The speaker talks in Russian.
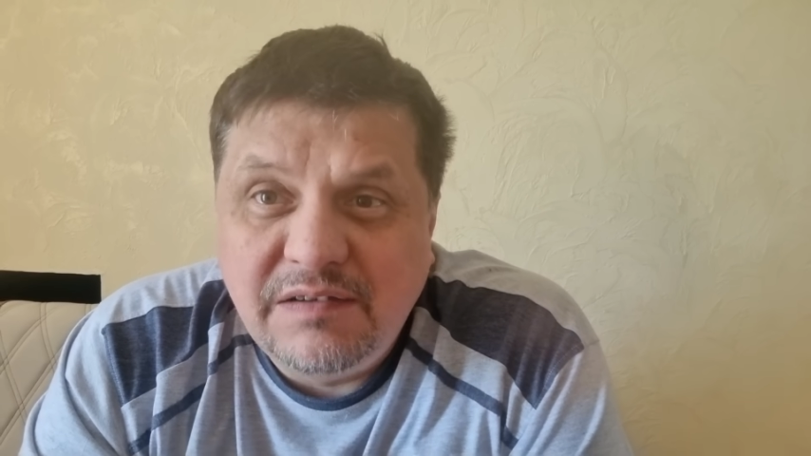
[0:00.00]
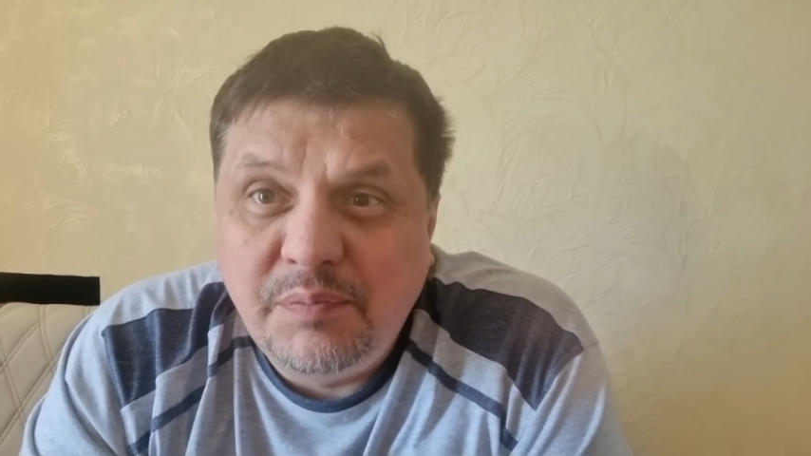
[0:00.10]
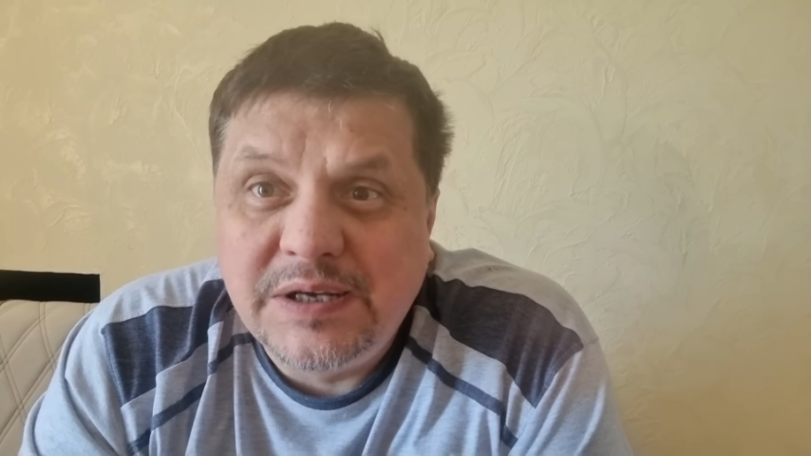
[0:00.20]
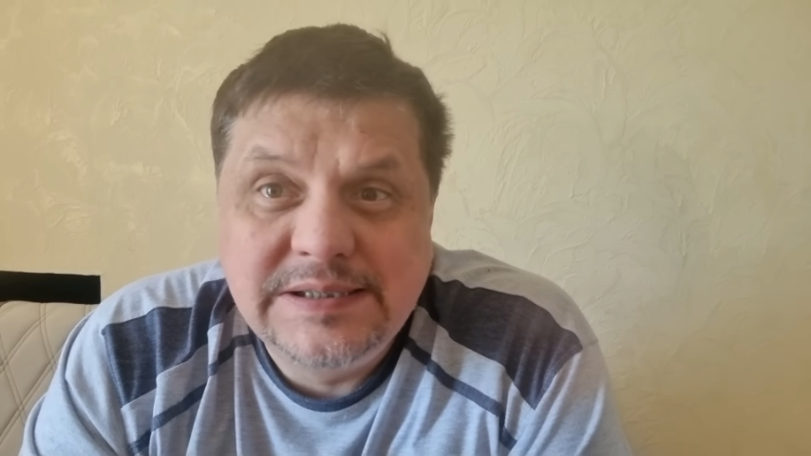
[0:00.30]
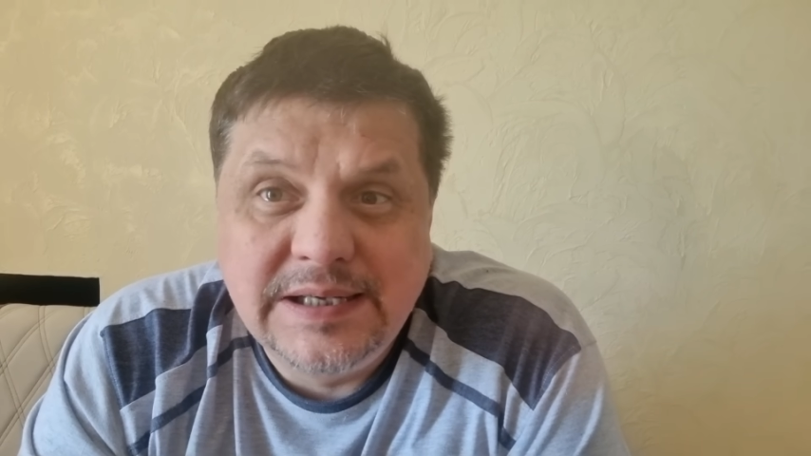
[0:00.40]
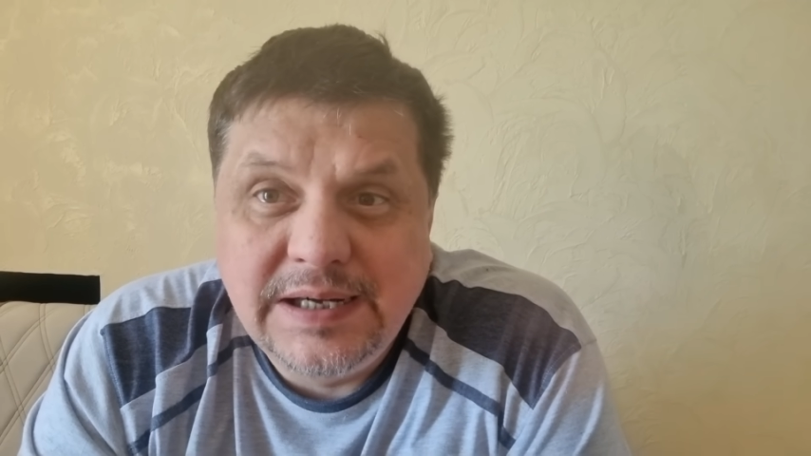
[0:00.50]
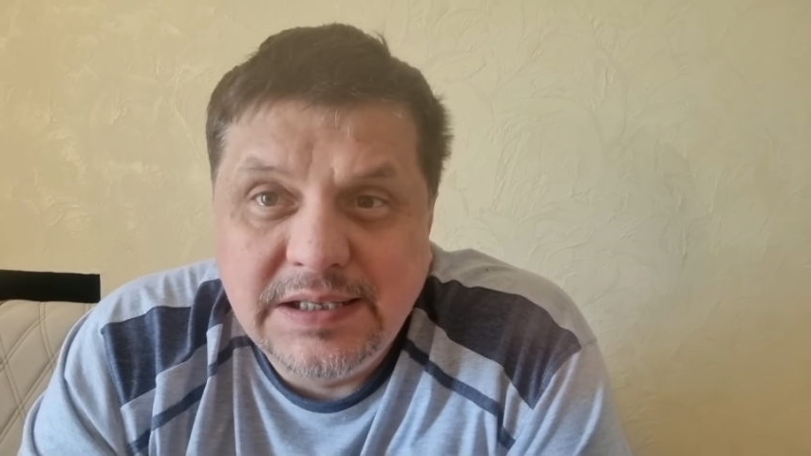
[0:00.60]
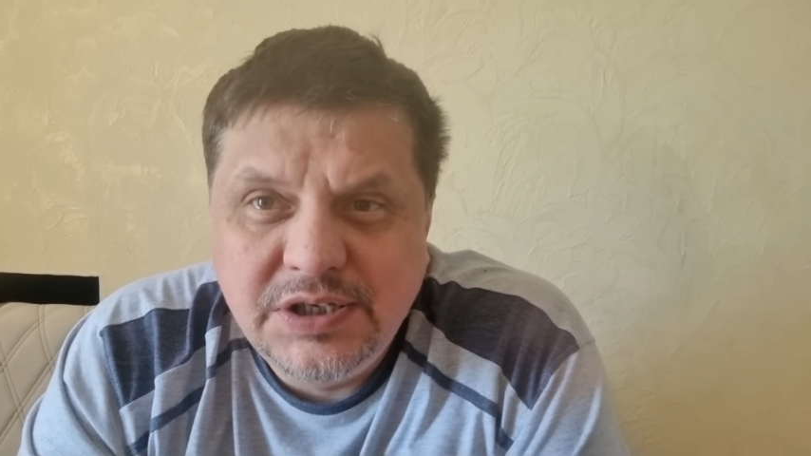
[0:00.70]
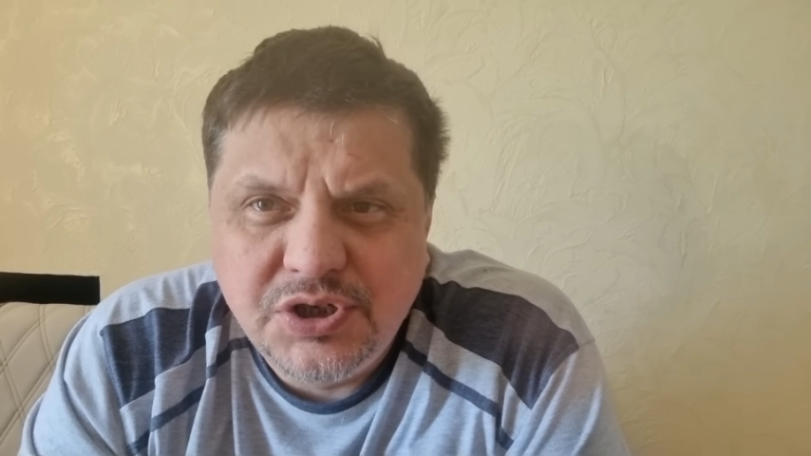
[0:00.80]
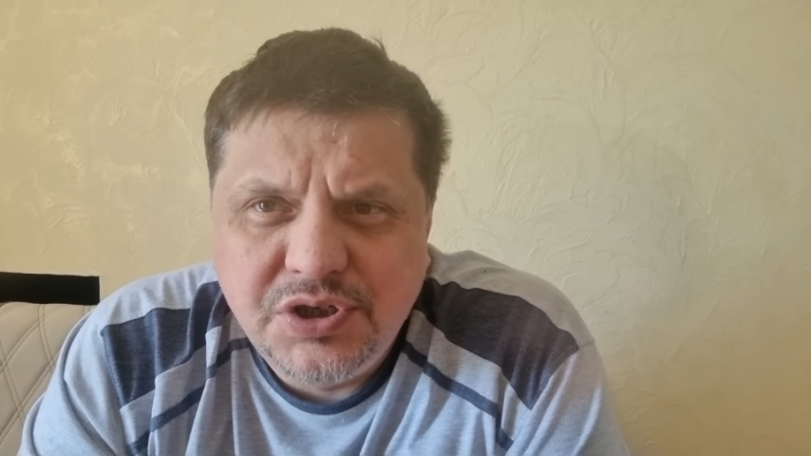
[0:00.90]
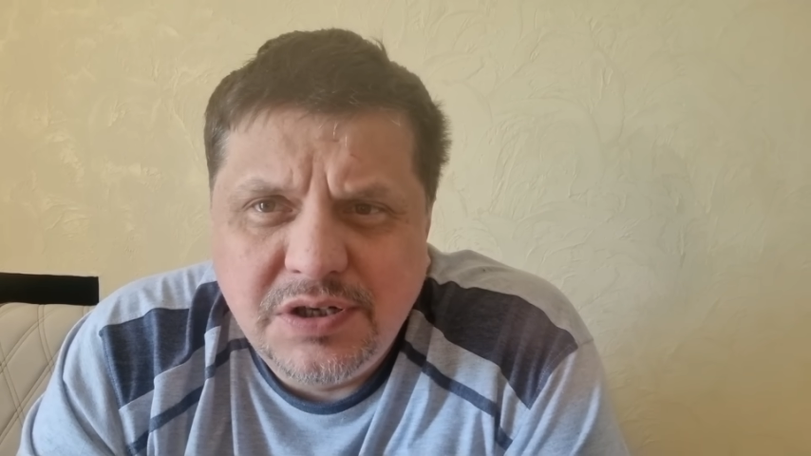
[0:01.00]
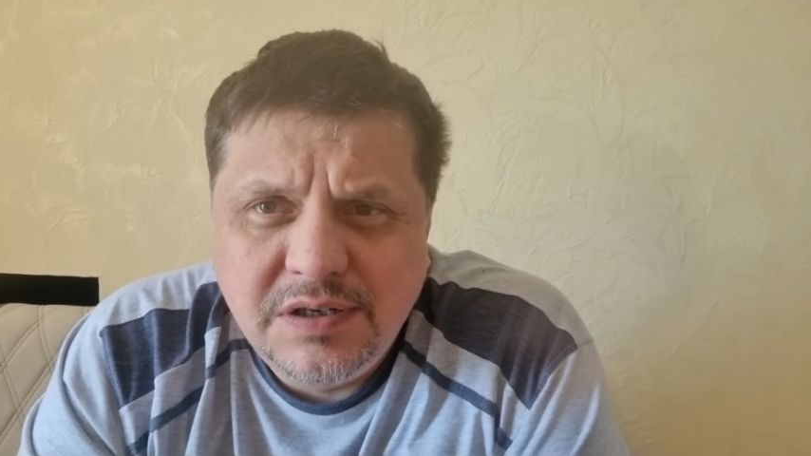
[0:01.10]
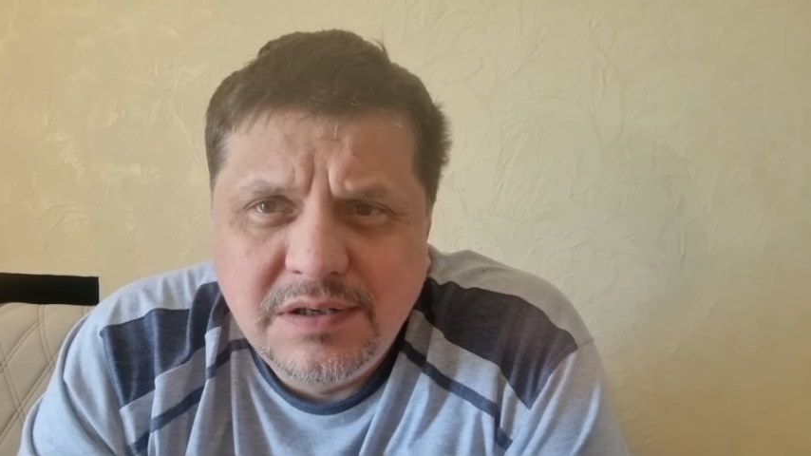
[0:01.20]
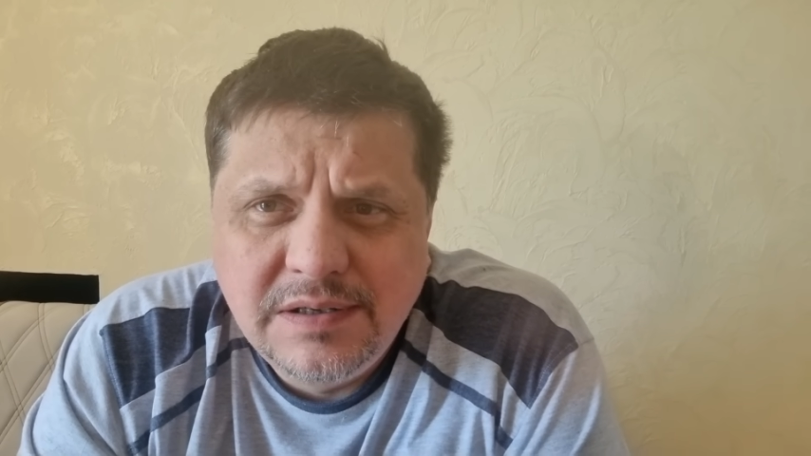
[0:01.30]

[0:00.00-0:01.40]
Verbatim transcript: в простых одеждах.